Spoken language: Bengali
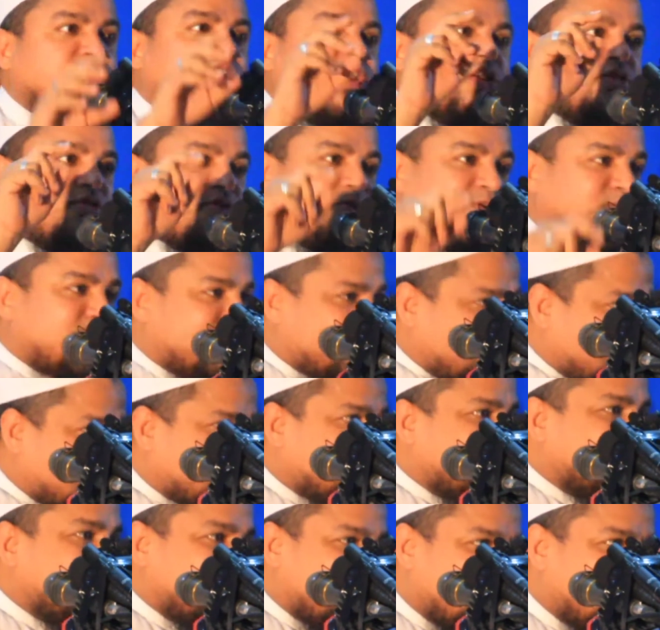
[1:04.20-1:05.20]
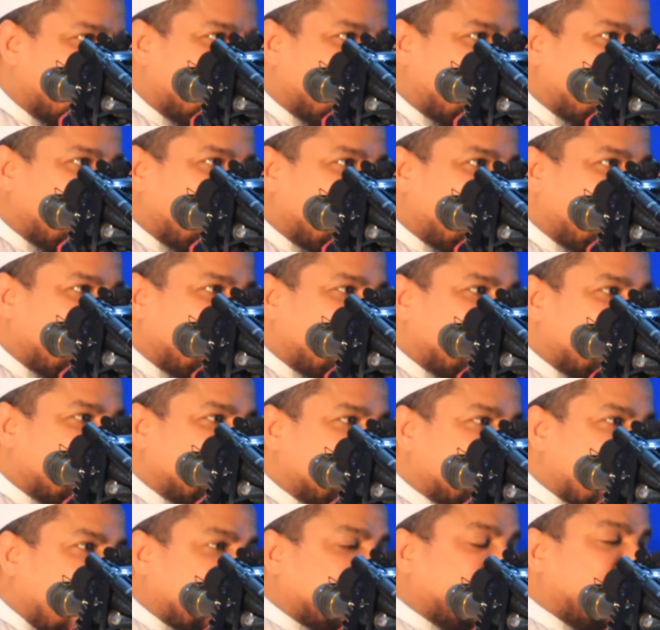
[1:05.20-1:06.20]
এই জন্যই তো
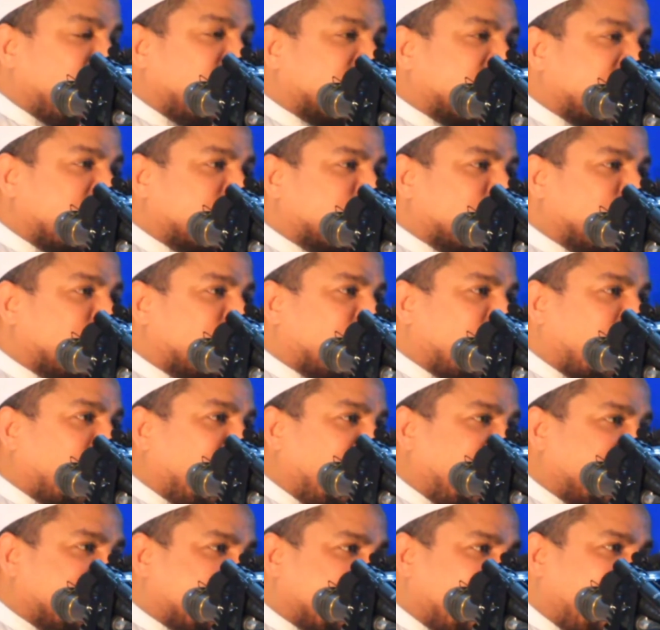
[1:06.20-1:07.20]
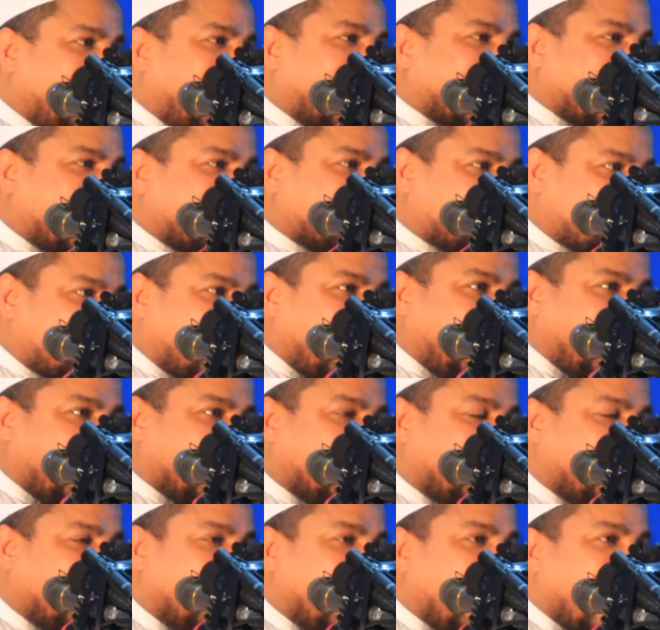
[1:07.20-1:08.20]
স্বাধীনতা যুদ্ধ হয়েছিল একাত্তরে
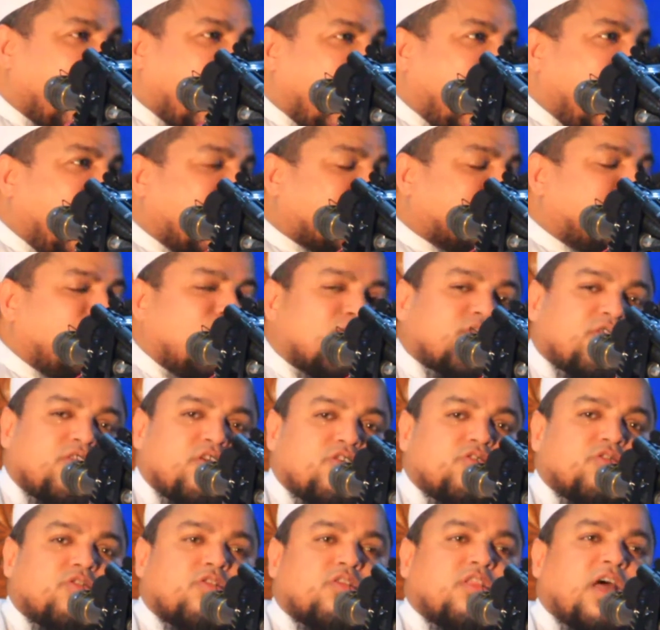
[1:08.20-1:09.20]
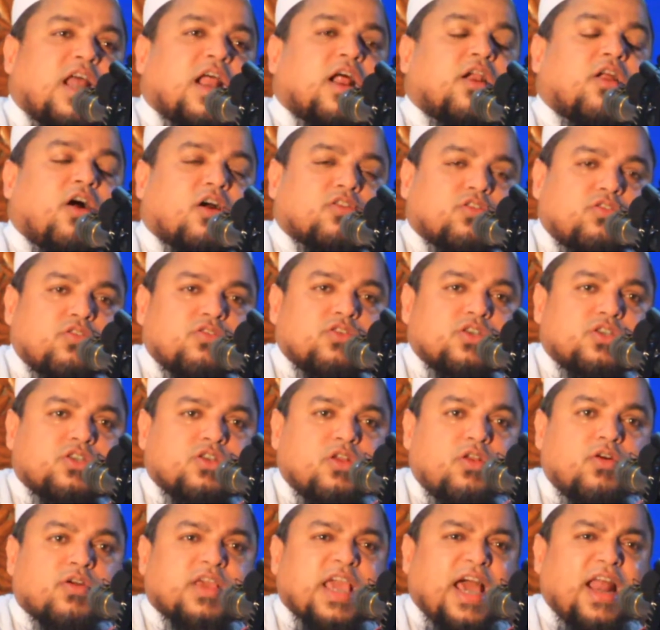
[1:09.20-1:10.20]
আর মুক্তিযোদ্ধারা রক্ত
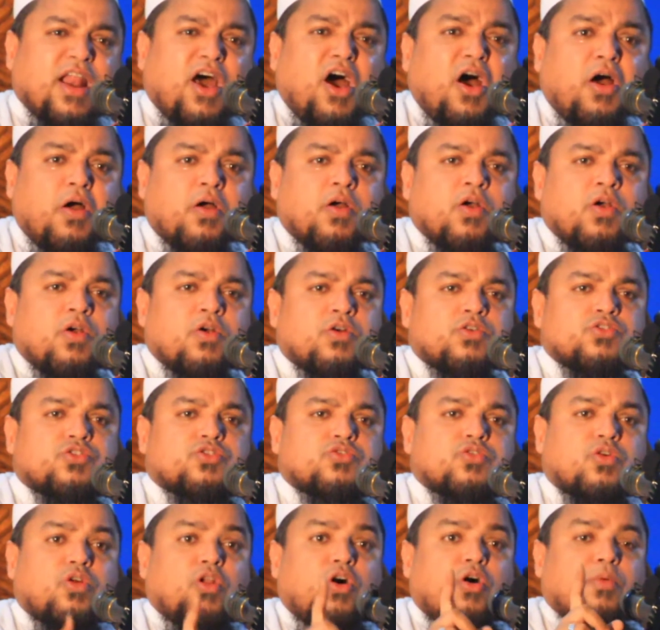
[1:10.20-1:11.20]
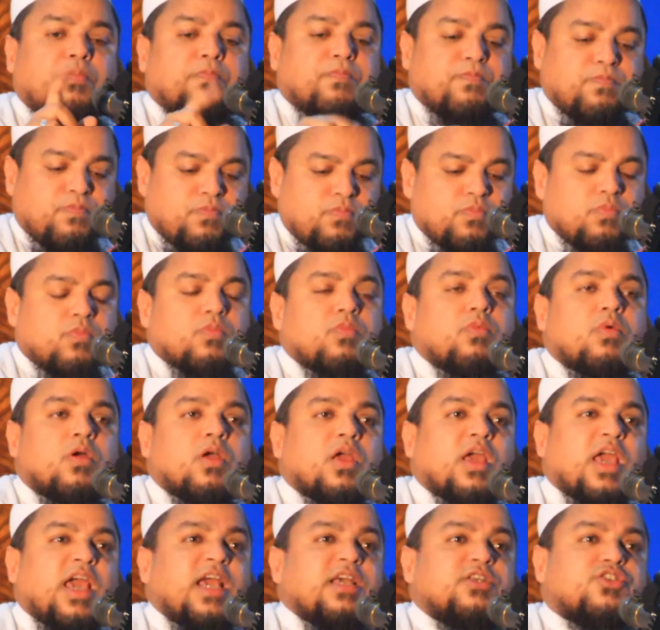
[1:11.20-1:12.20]
দিছিল কেন জুলুম
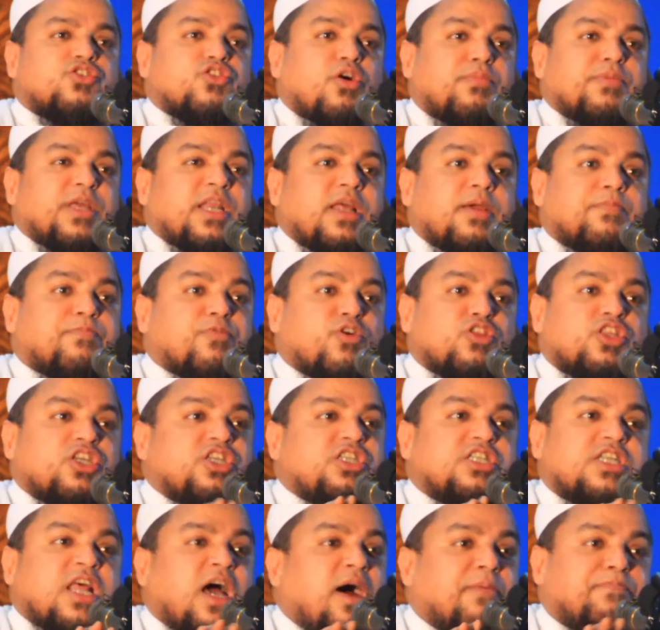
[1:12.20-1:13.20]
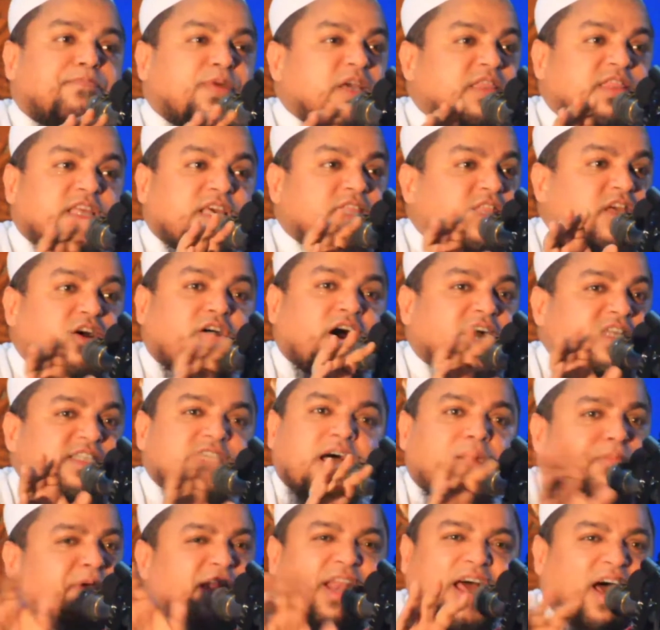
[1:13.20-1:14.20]
এই জমিনে প্রতিষ্ঠা পেতে দেওয়া
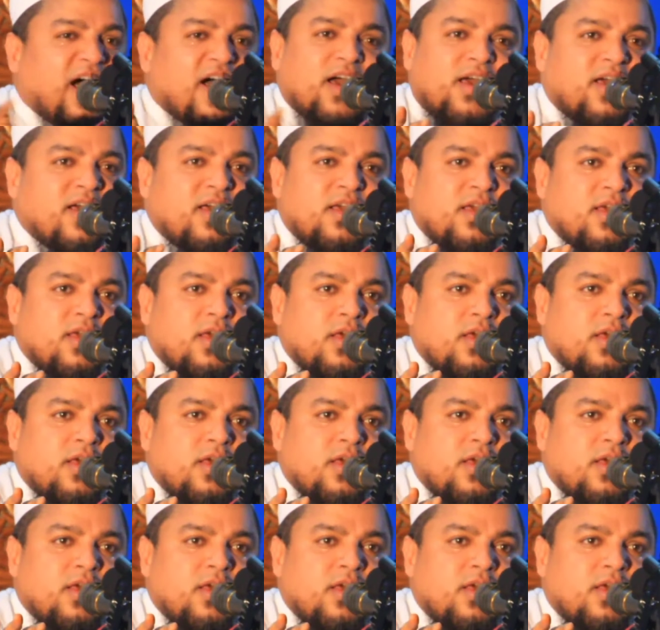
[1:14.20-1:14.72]
যাবে না